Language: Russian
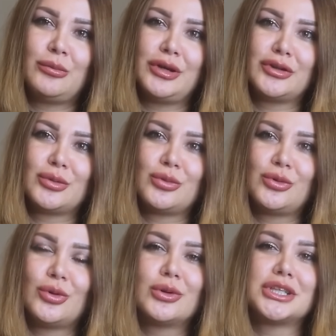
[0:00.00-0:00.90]

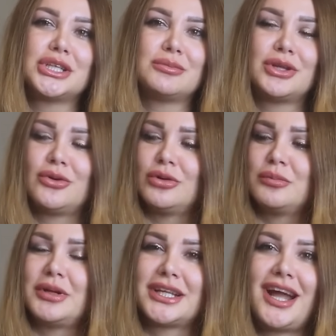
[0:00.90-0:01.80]
поэтому очень мне он
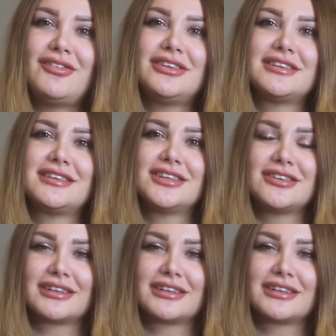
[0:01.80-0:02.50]
понравился.